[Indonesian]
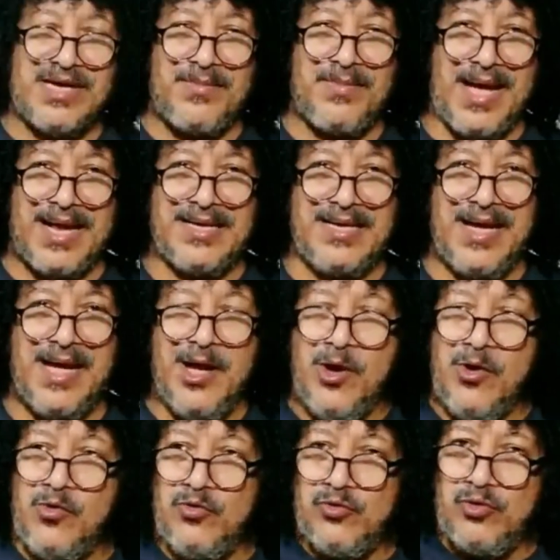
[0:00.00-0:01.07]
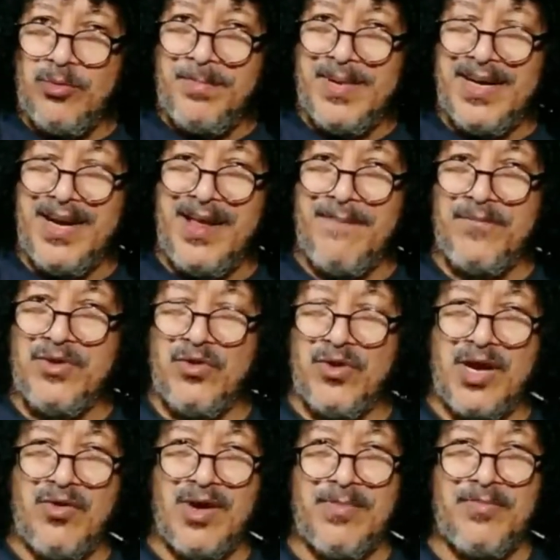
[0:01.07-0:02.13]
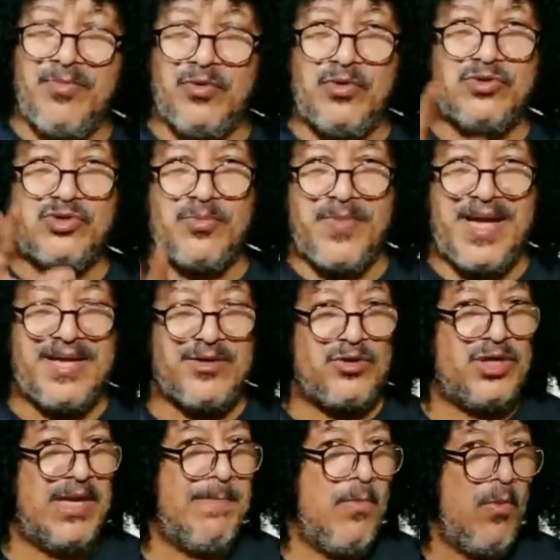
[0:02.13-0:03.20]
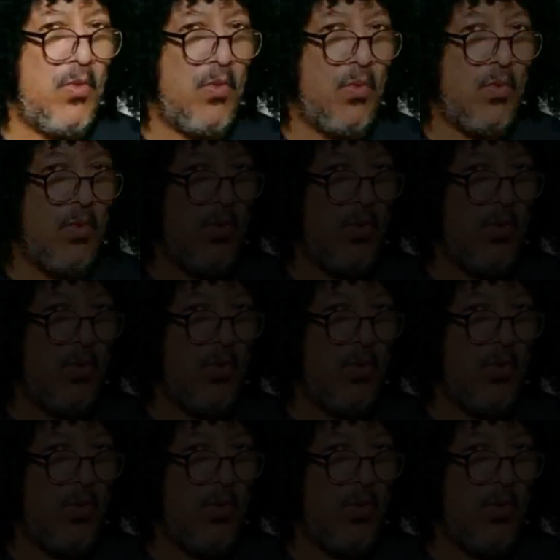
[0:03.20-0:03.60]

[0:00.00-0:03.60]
sama anda untuk mengelabui orang-orang bodoh supaya ikut demo